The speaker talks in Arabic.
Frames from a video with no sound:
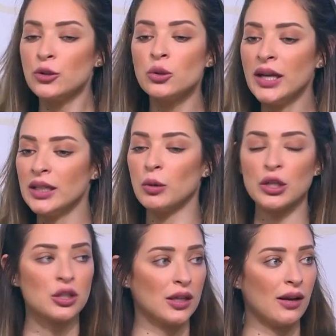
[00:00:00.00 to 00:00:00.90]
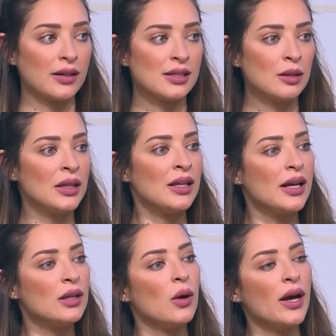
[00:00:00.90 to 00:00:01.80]
شو يعني مؤشر جلايسيمي
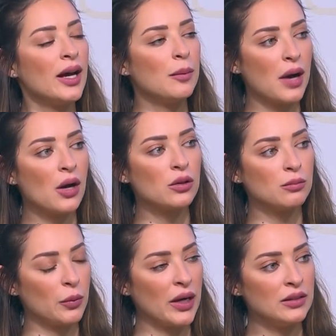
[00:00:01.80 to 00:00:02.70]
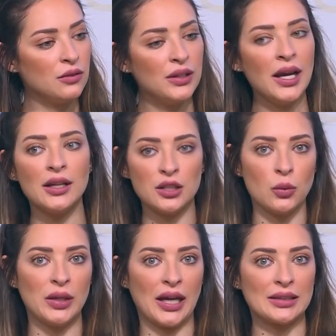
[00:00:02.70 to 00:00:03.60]
انه انا عم باخذ مواد فيها
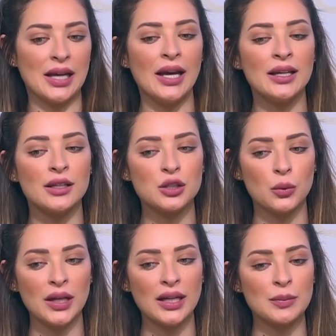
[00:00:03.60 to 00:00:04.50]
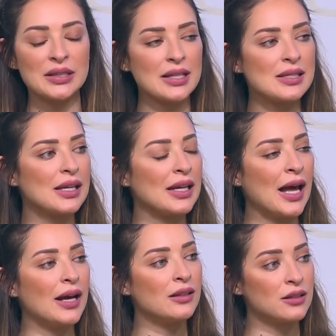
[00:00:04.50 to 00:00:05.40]
نشويات هاي النشويات بتؤدي
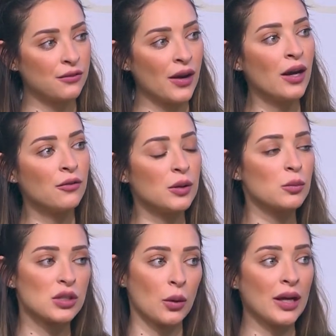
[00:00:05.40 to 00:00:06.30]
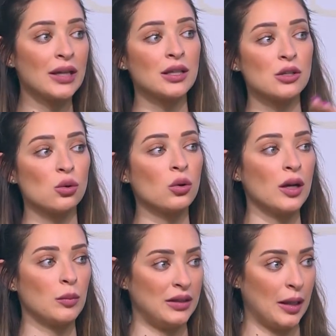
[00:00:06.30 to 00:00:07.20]
الى ارتفاع في مستويات السكر
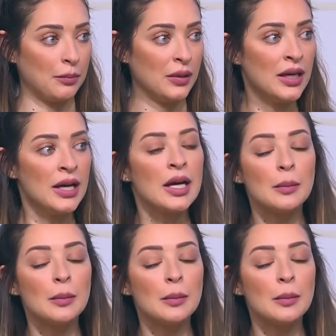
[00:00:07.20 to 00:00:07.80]
بالدم تمام